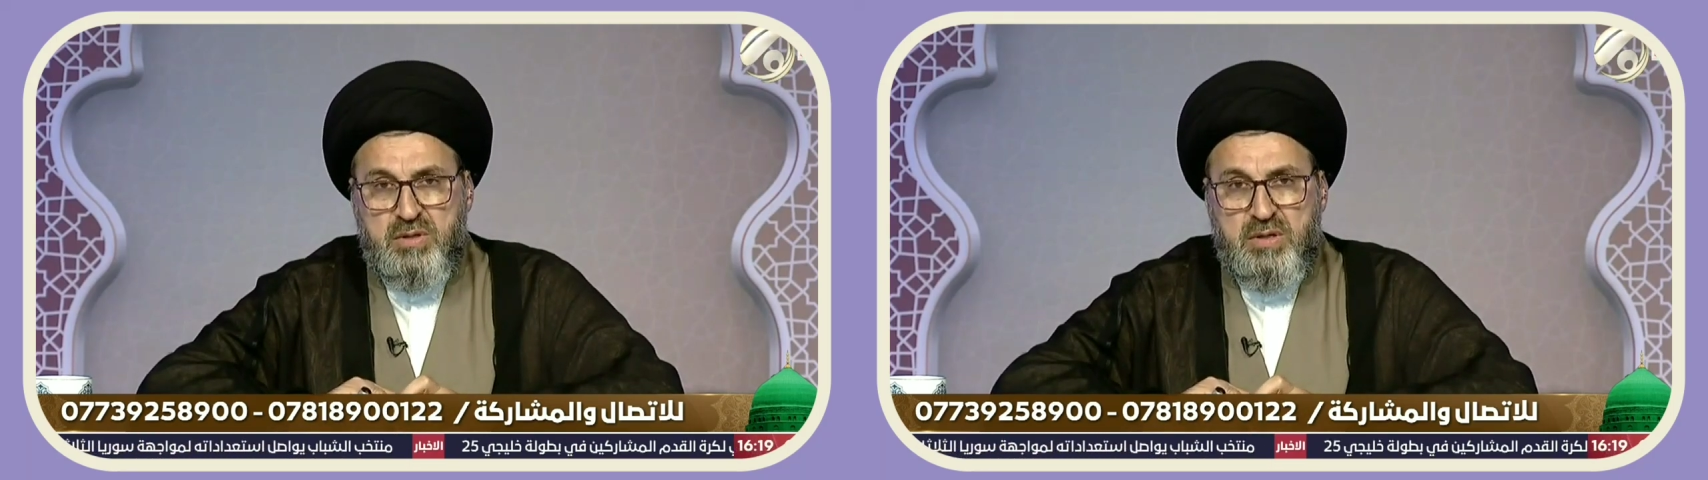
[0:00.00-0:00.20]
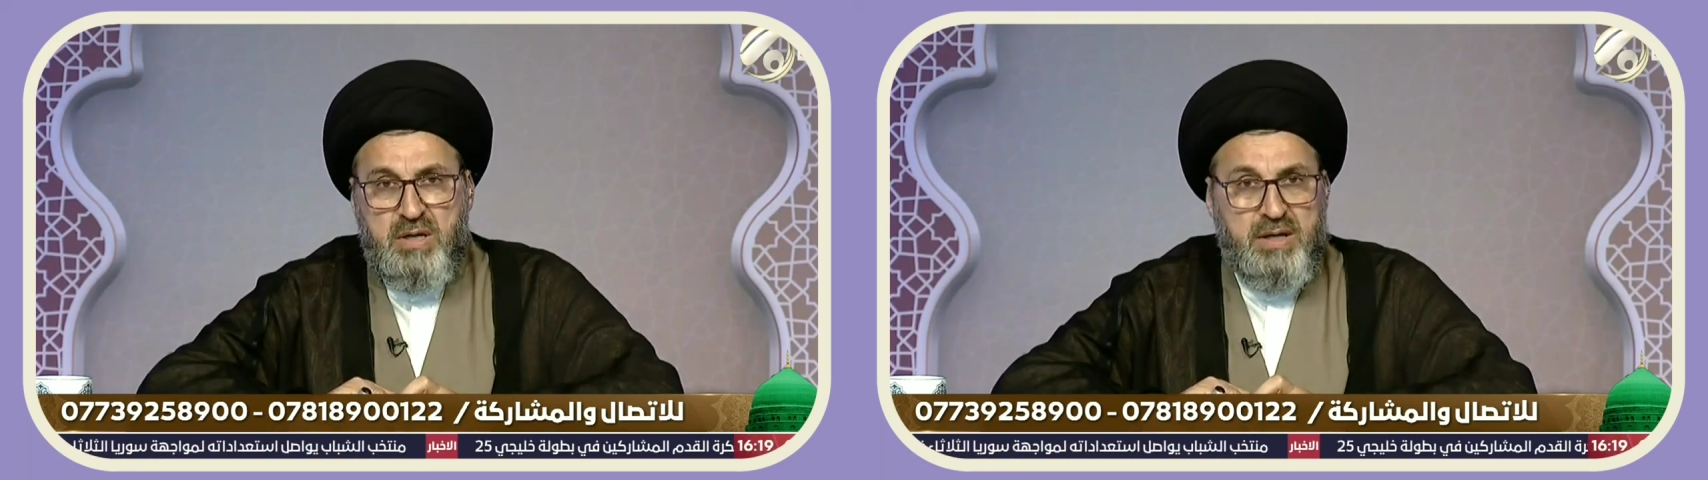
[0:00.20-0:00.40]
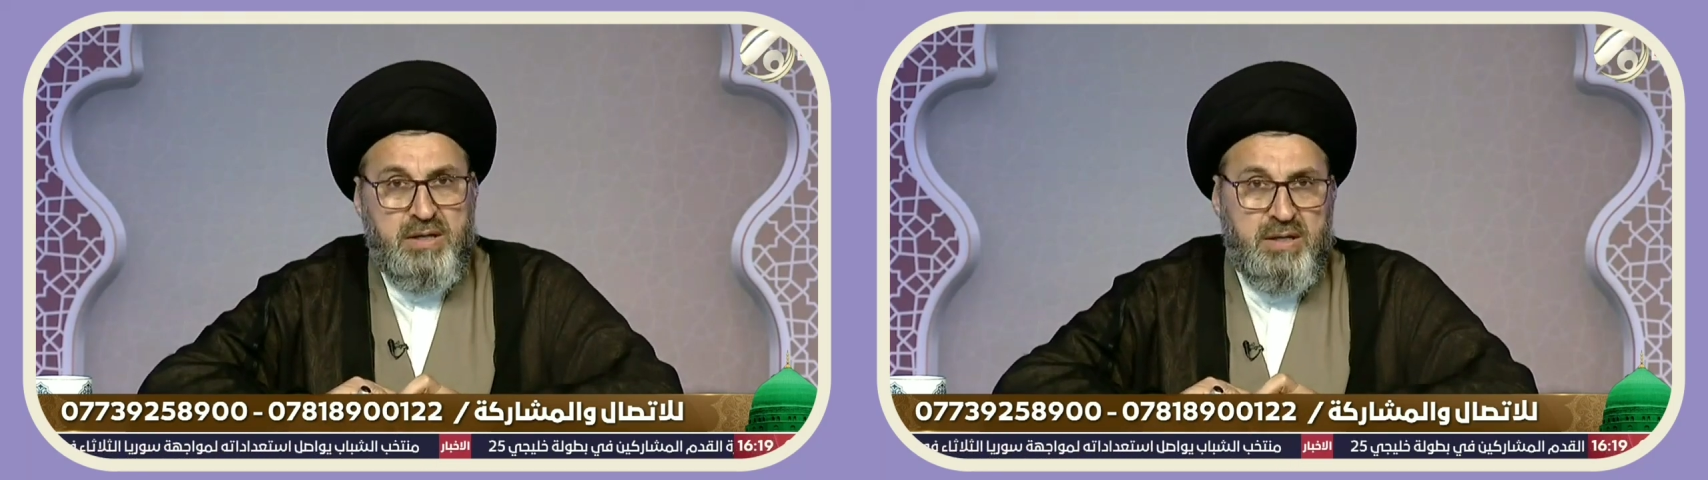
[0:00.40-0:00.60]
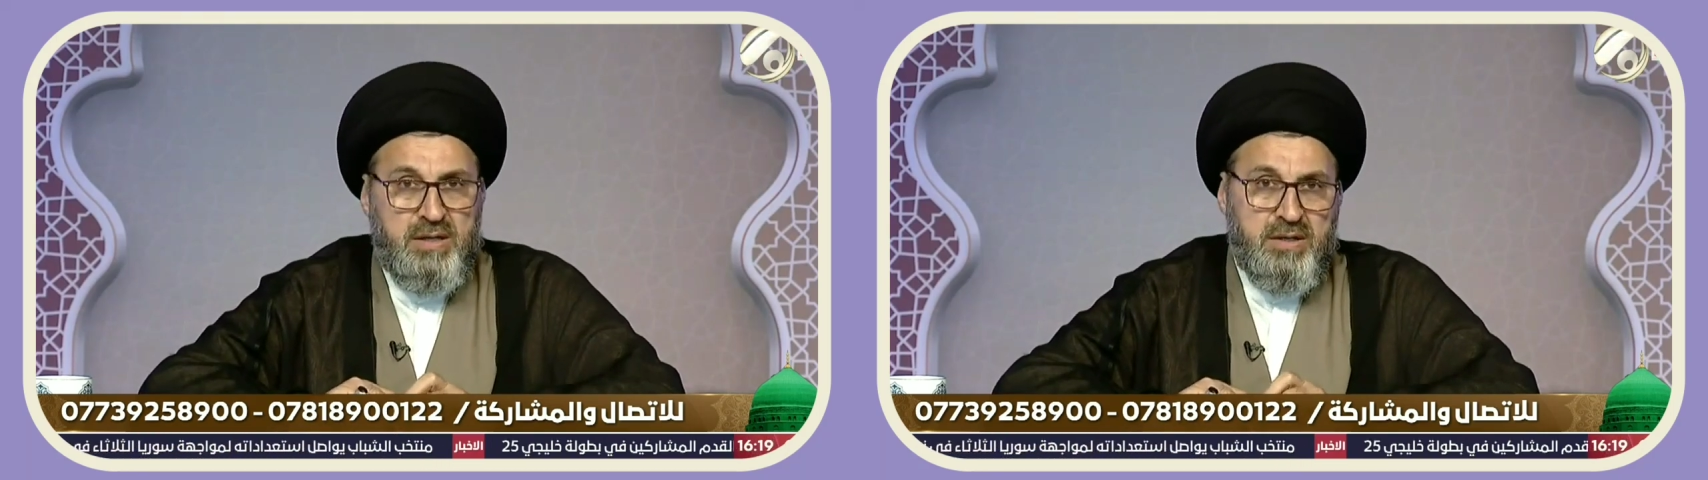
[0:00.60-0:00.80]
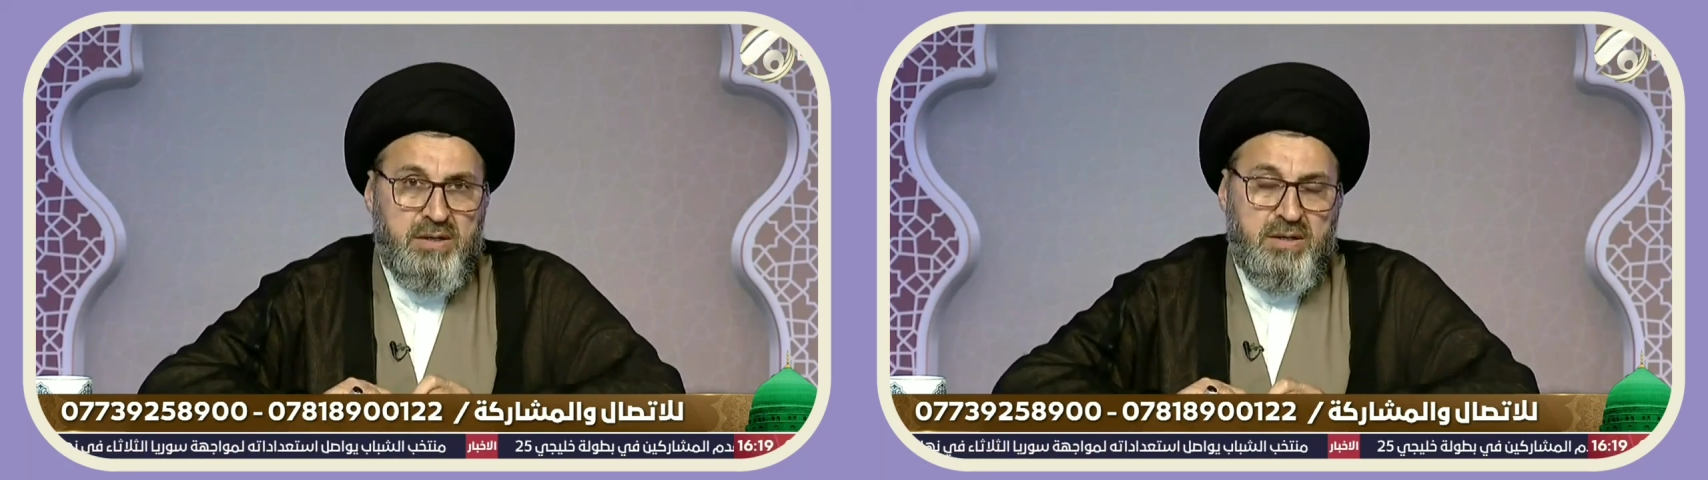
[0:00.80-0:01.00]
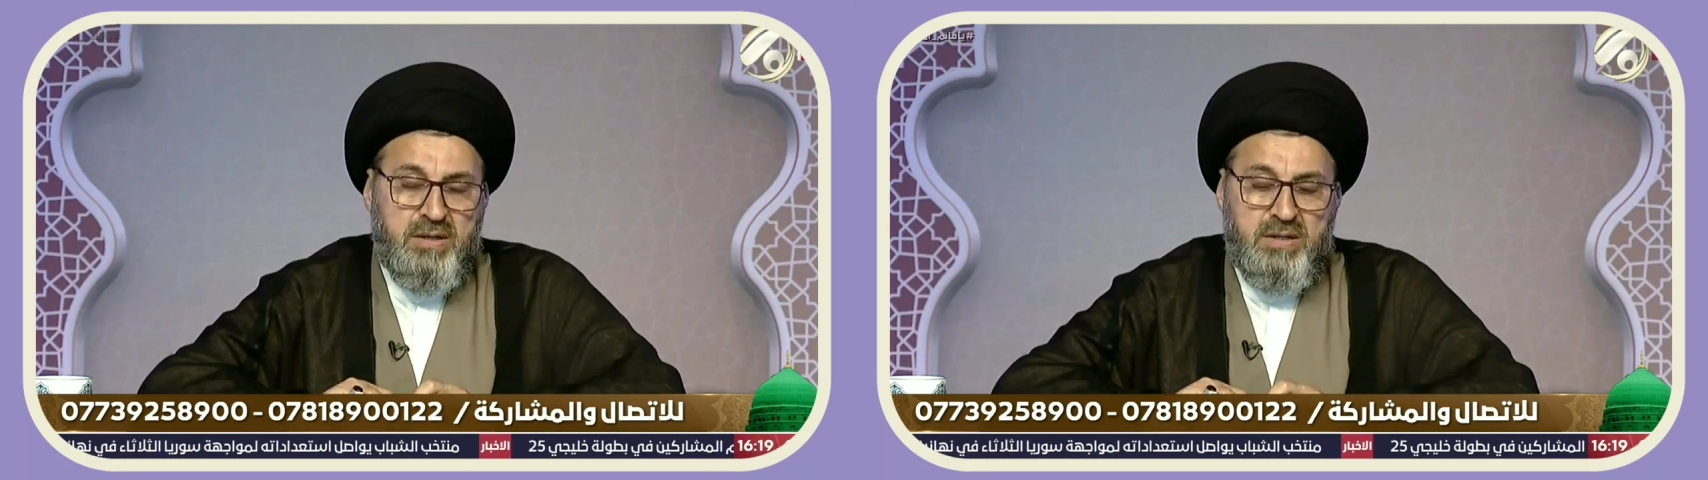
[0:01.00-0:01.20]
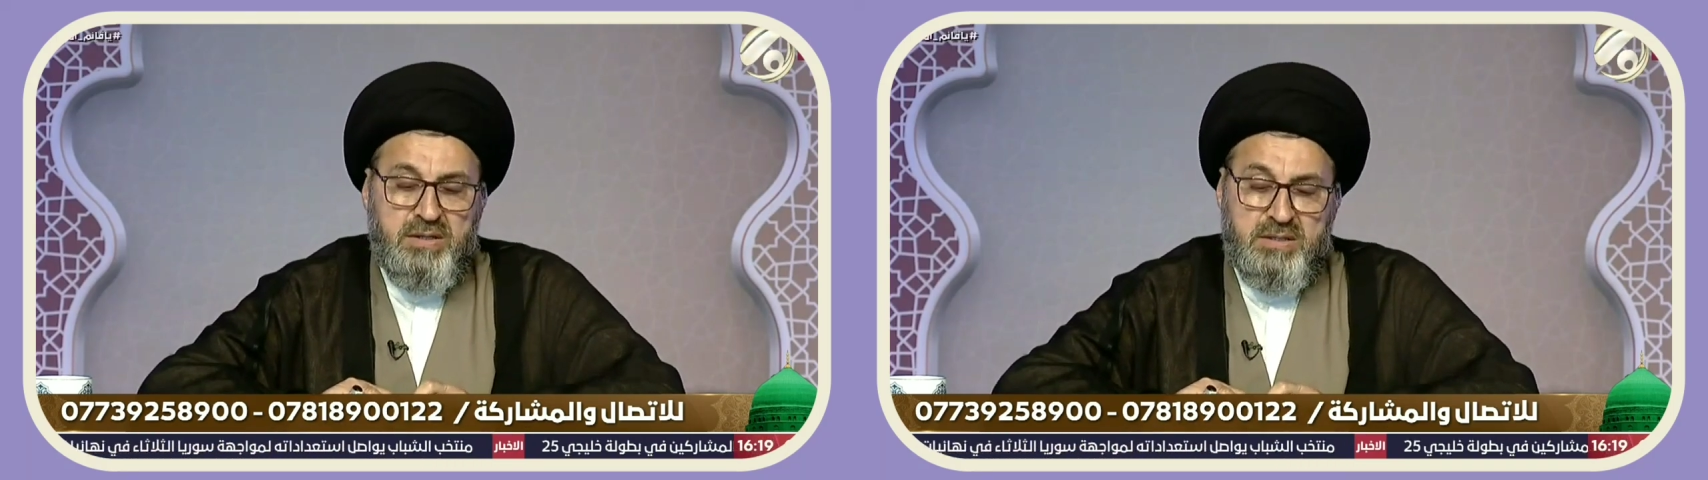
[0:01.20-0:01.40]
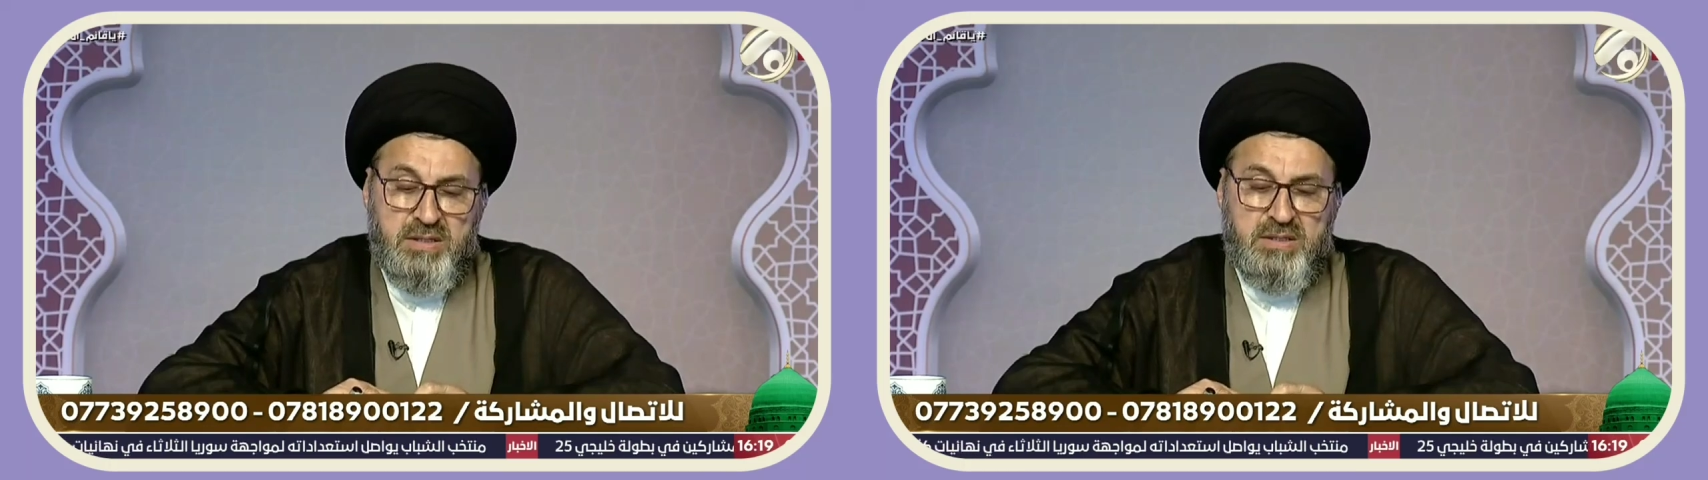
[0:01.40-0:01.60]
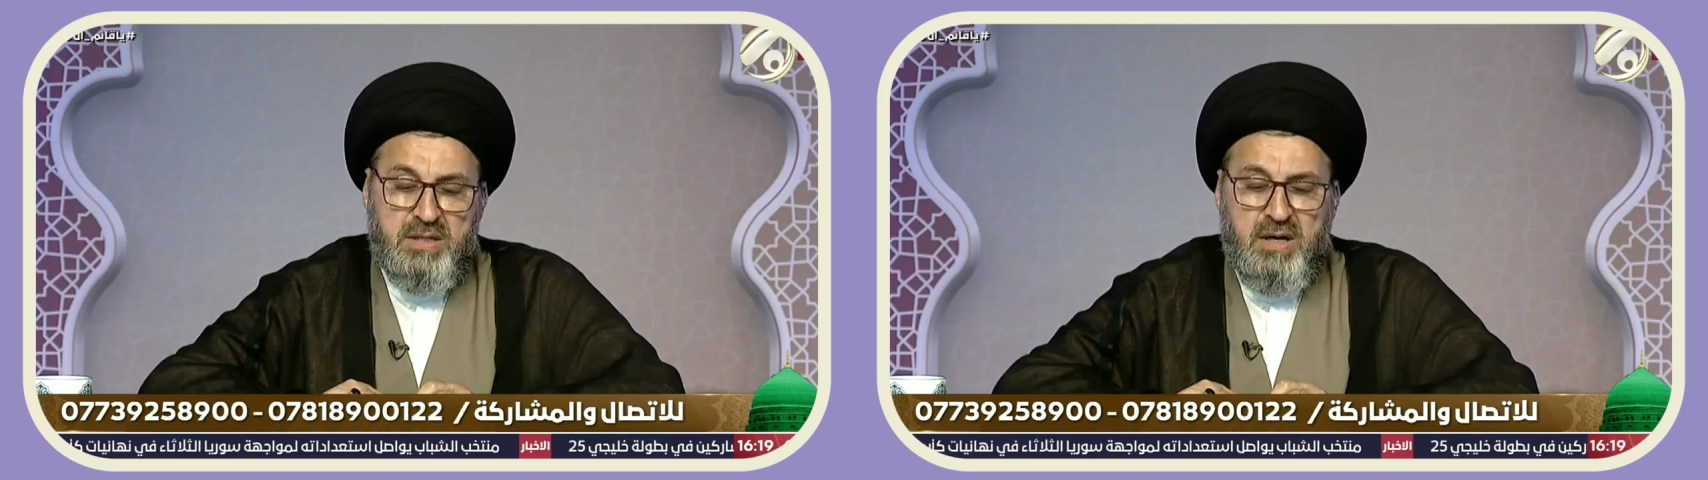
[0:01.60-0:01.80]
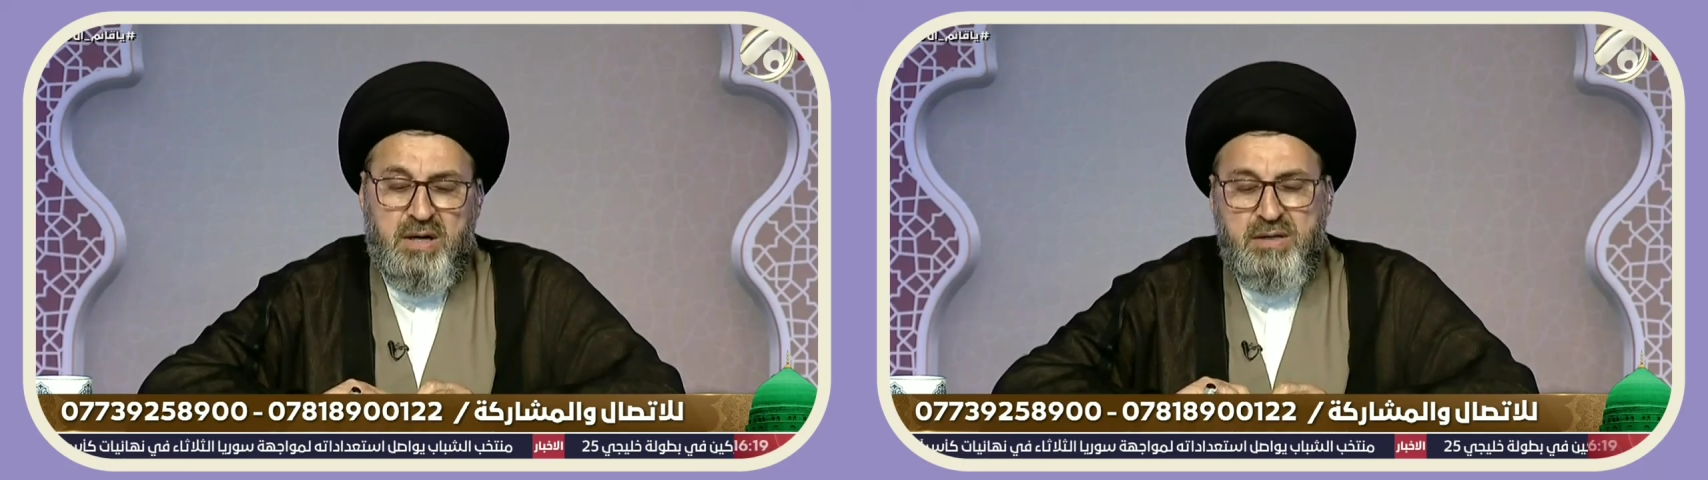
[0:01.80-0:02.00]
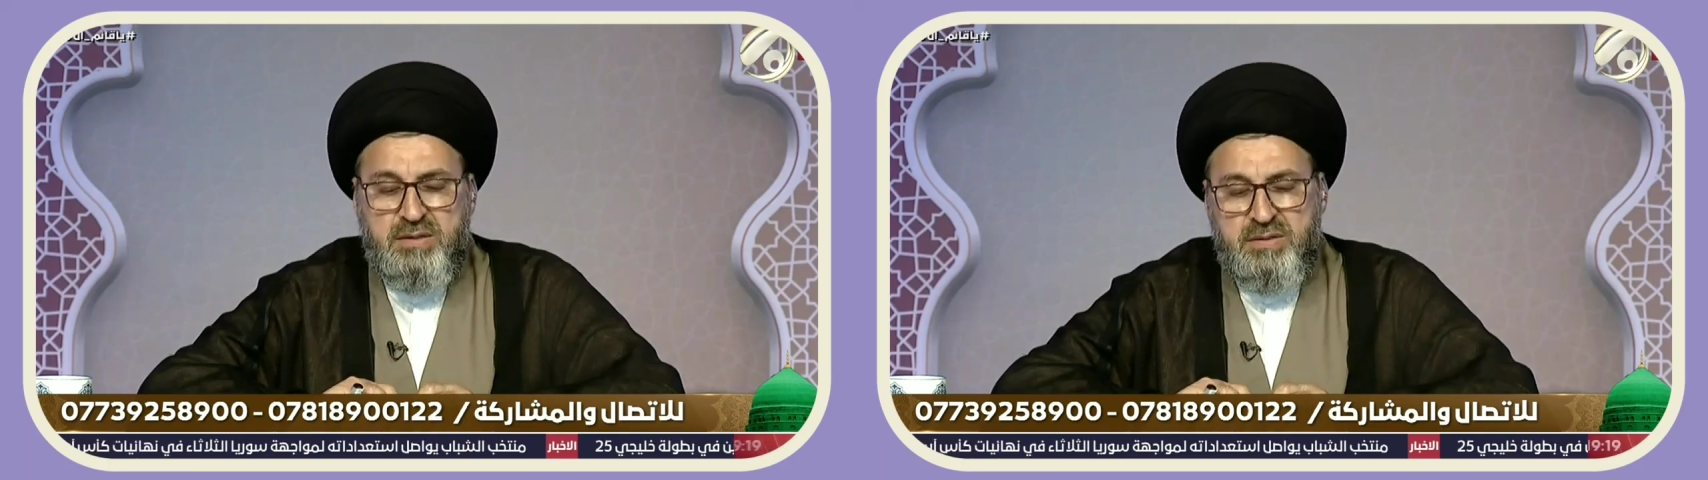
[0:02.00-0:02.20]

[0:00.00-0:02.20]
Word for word: يعني ست ساعات